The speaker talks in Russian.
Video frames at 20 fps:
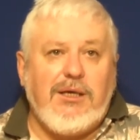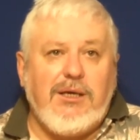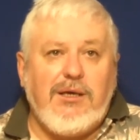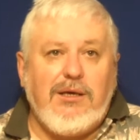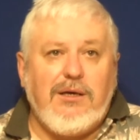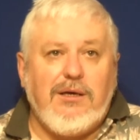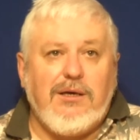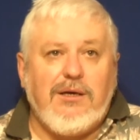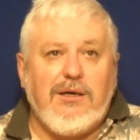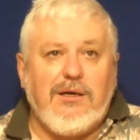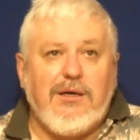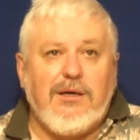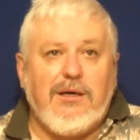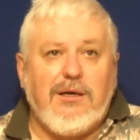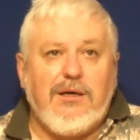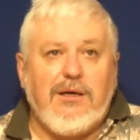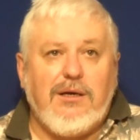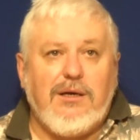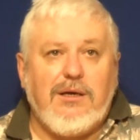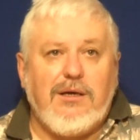и
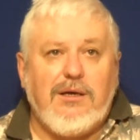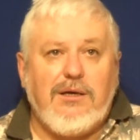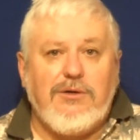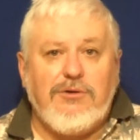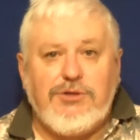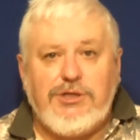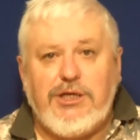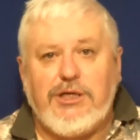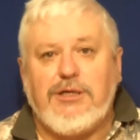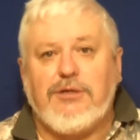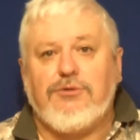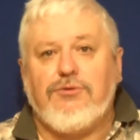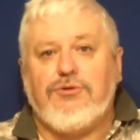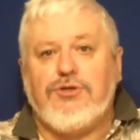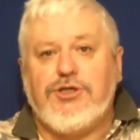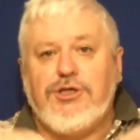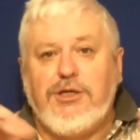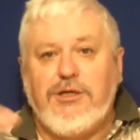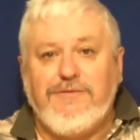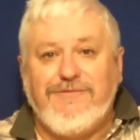людей,
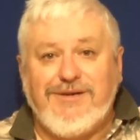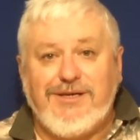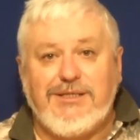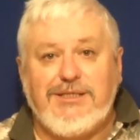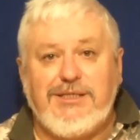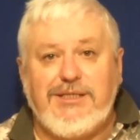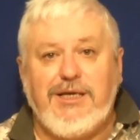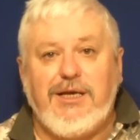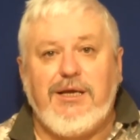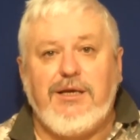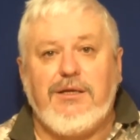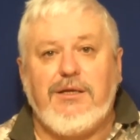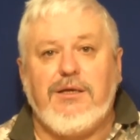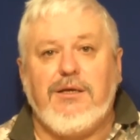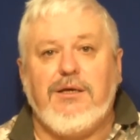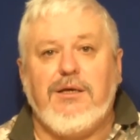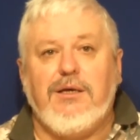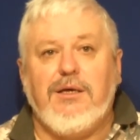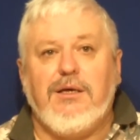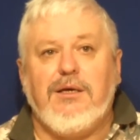которые жили в
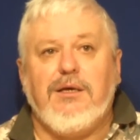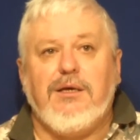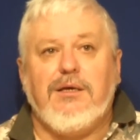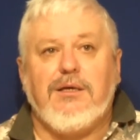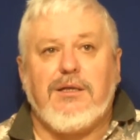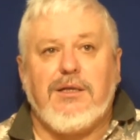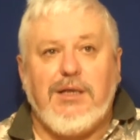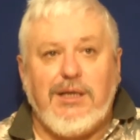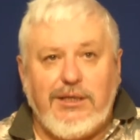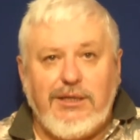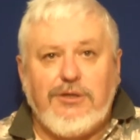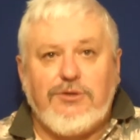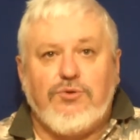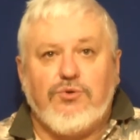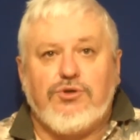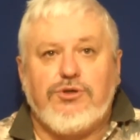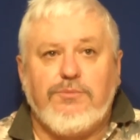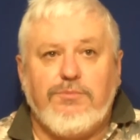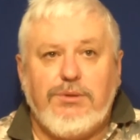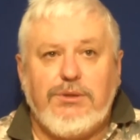рассеянии – для них
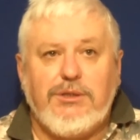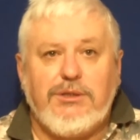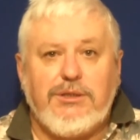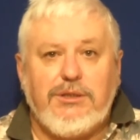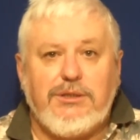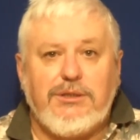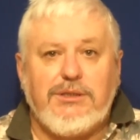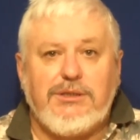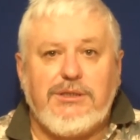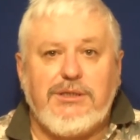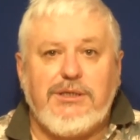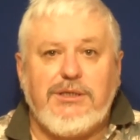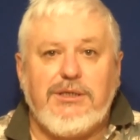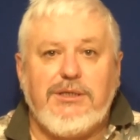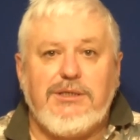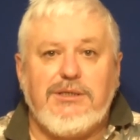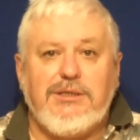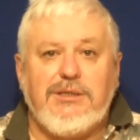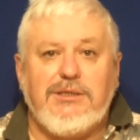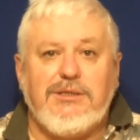тоже был этот язык
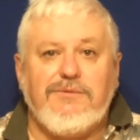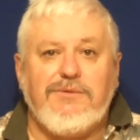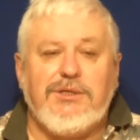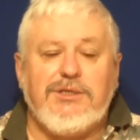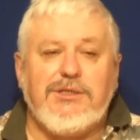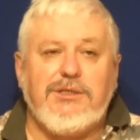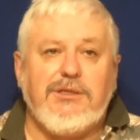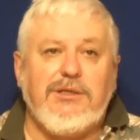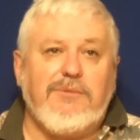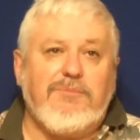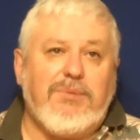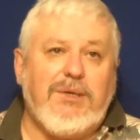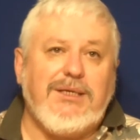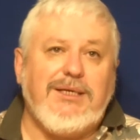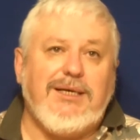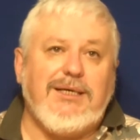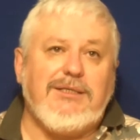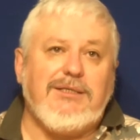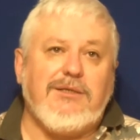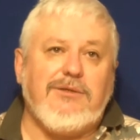известен и
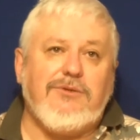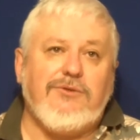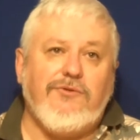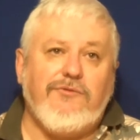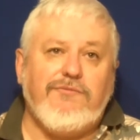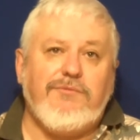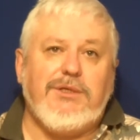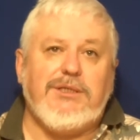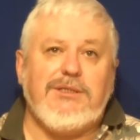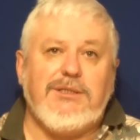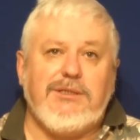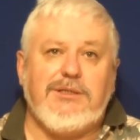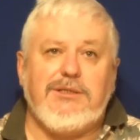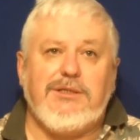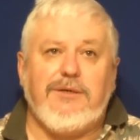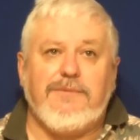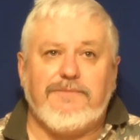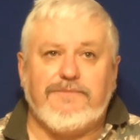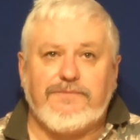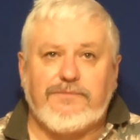понятен, но вместе с
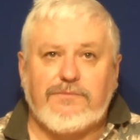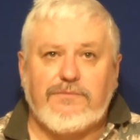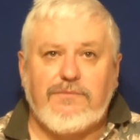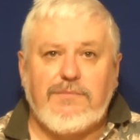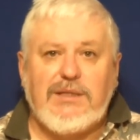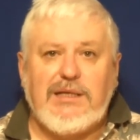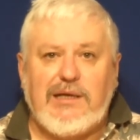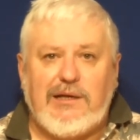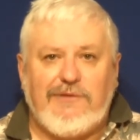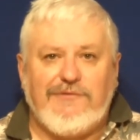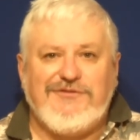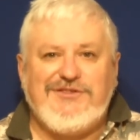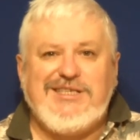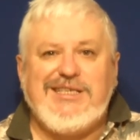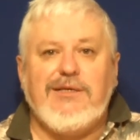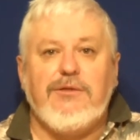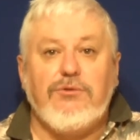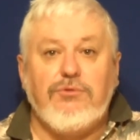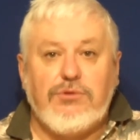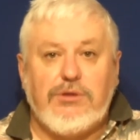тем, в
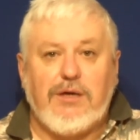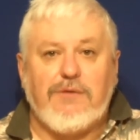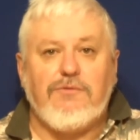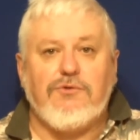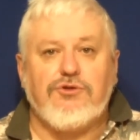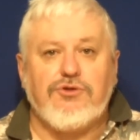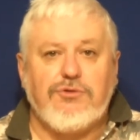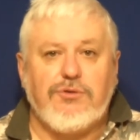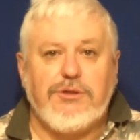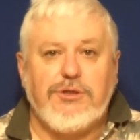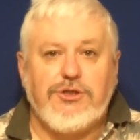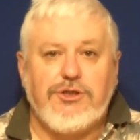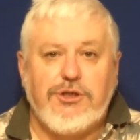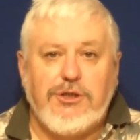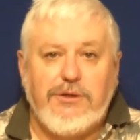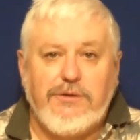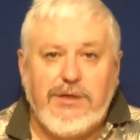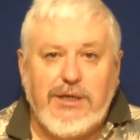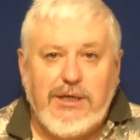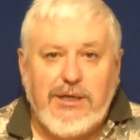силу того, что они
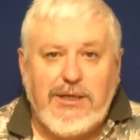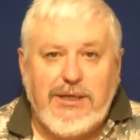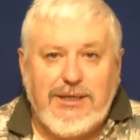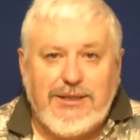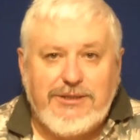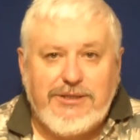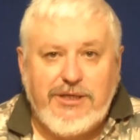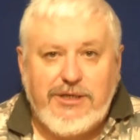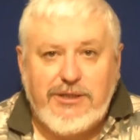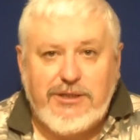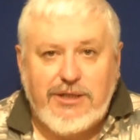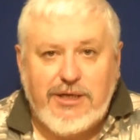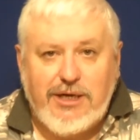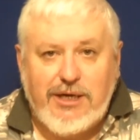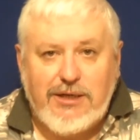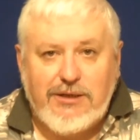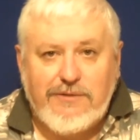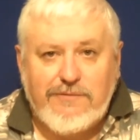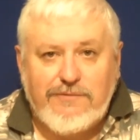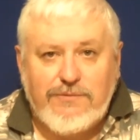жили
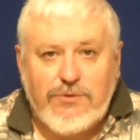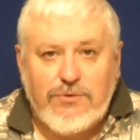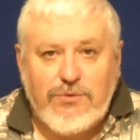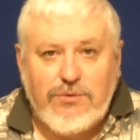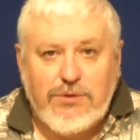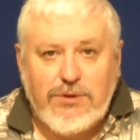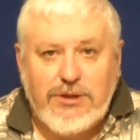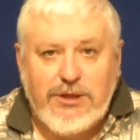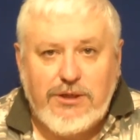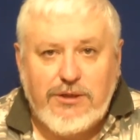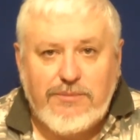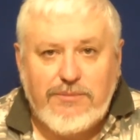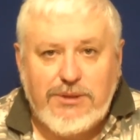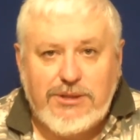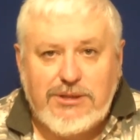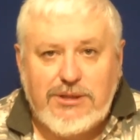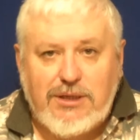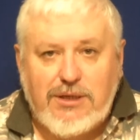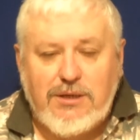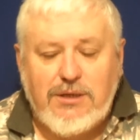территориально в других
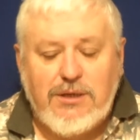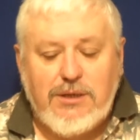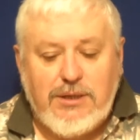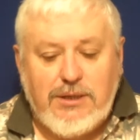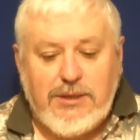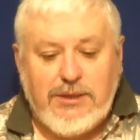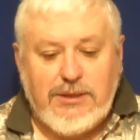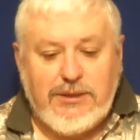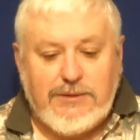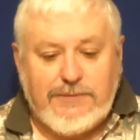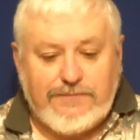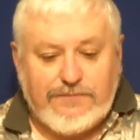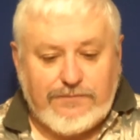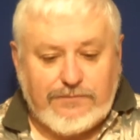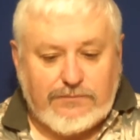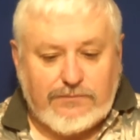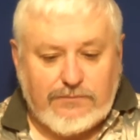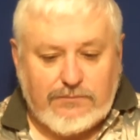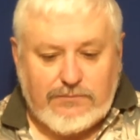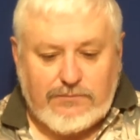местах,
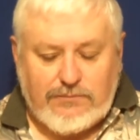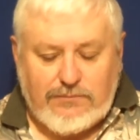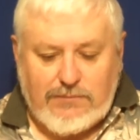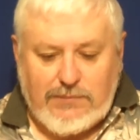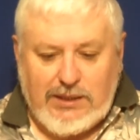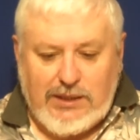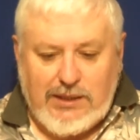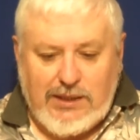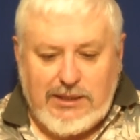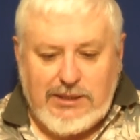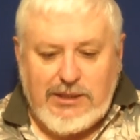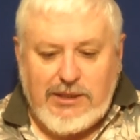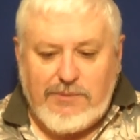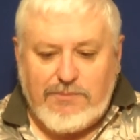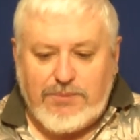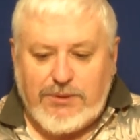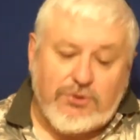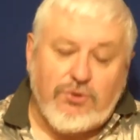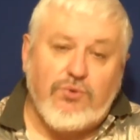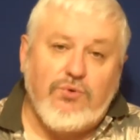они
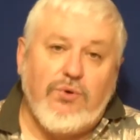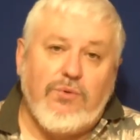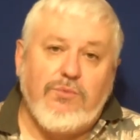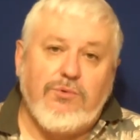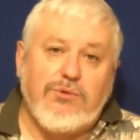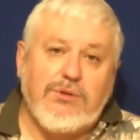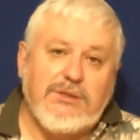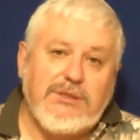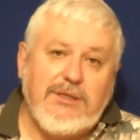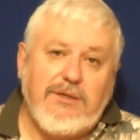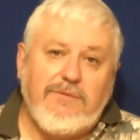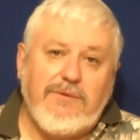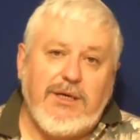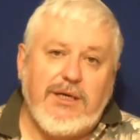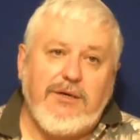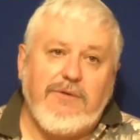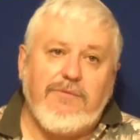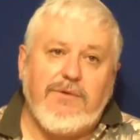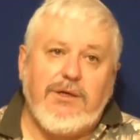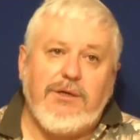по-другому
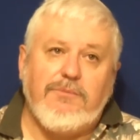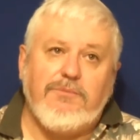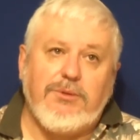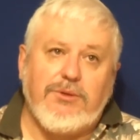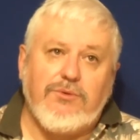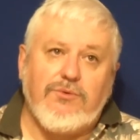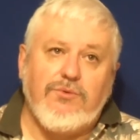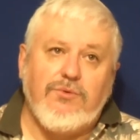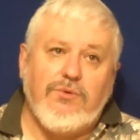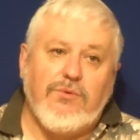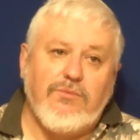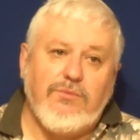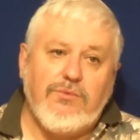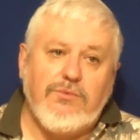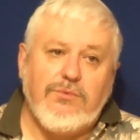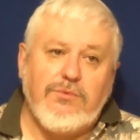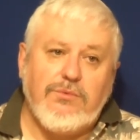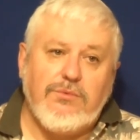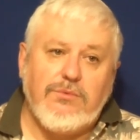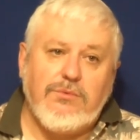разговаривали,
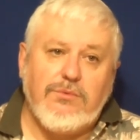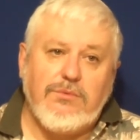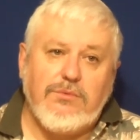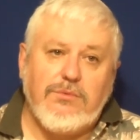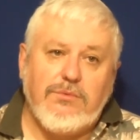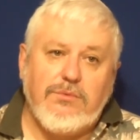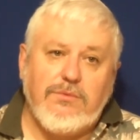по-другому